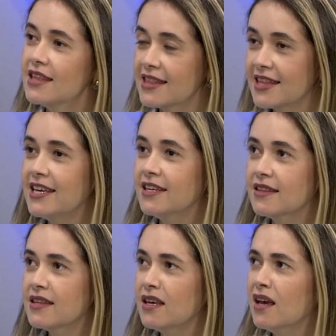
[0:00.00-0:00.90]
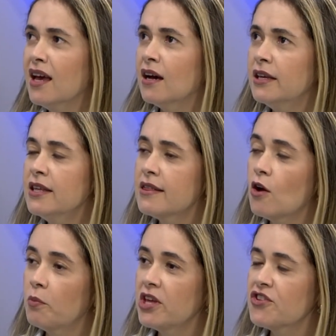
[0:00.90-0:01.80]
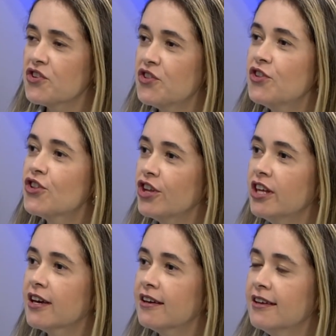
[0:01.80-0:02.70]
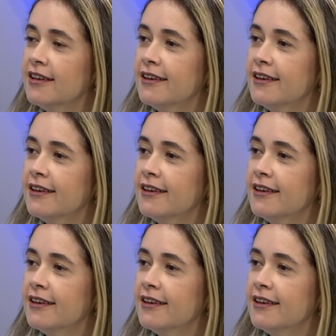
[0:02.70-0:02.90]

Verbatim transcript: Sim, sim. Inicialmente a gente tinha